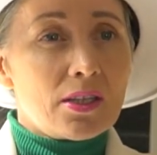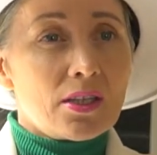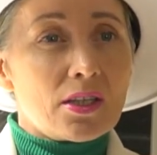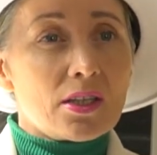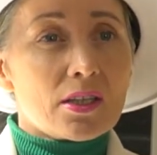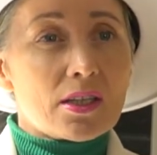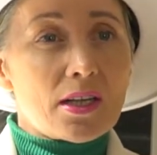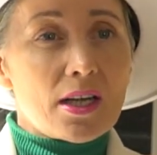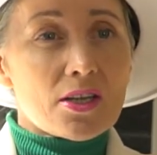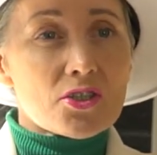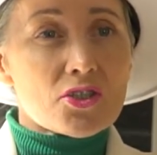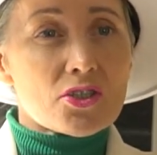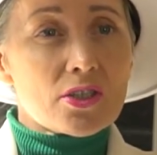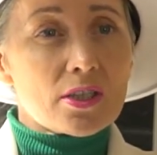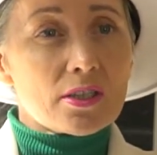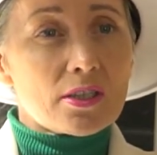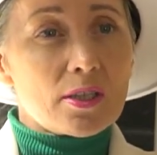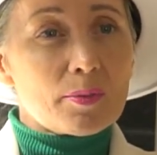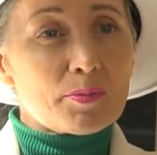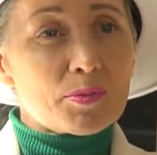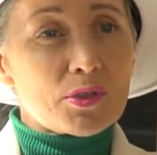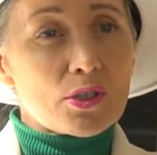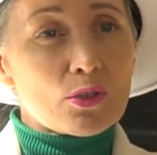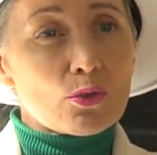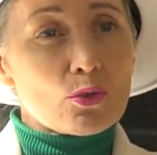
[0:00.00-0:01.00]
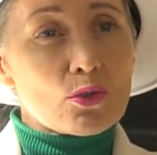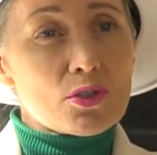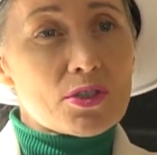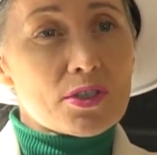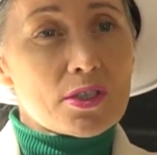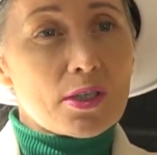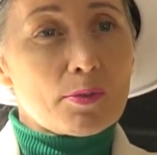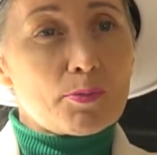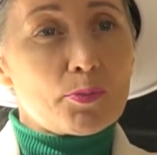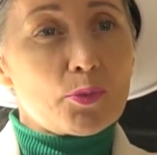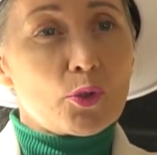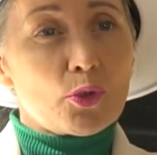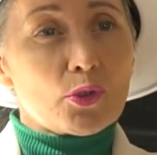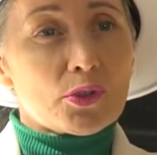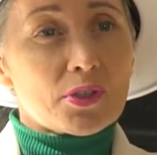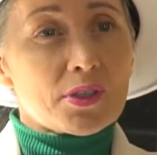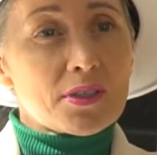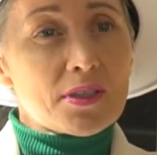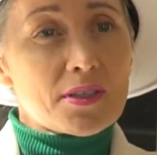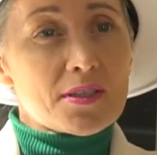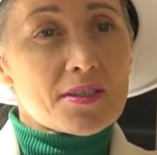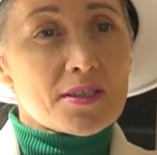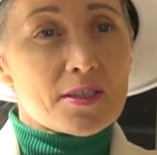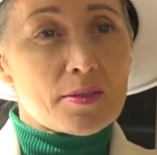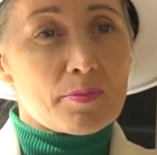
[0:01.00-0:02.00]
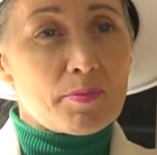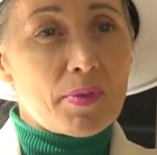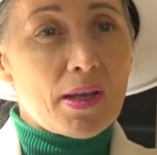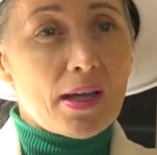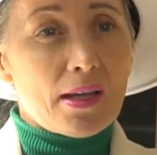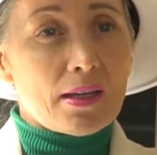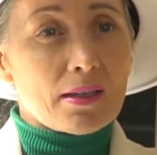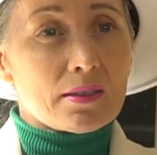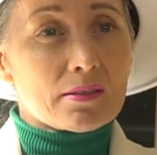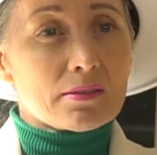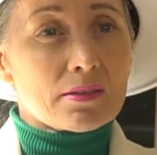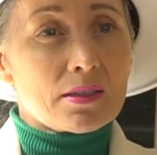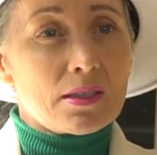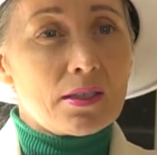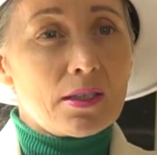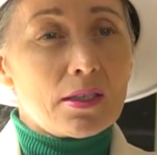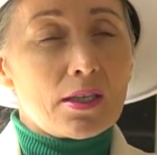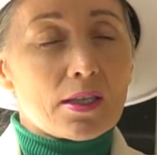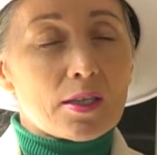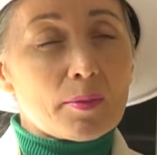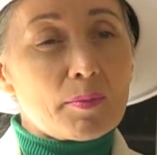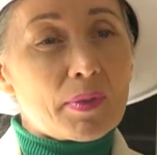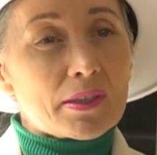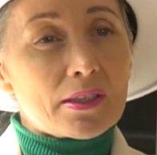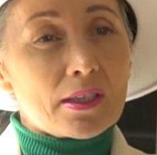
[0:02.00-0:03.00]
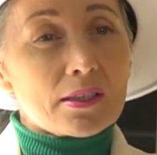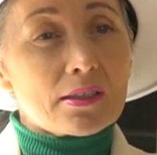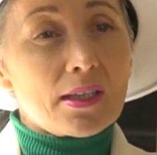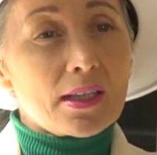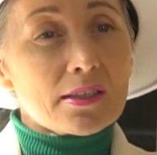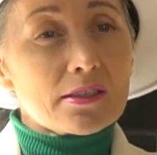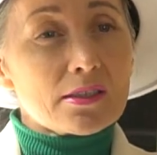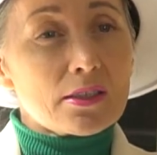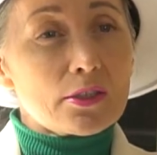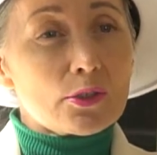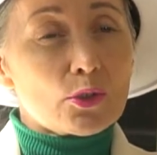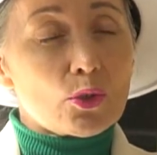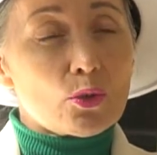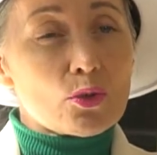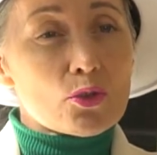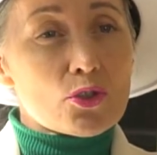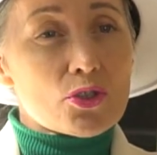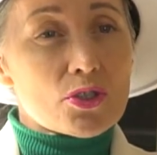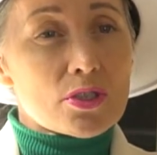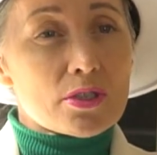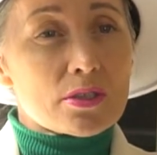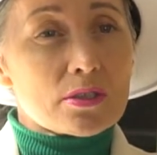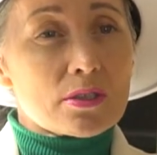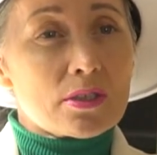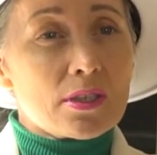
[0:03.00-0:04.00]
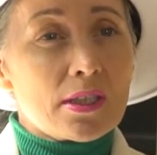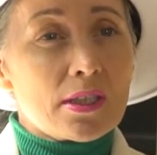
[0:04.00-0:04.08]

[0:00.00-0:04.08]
И каждый адаптируется под себя. Работодатель тоже.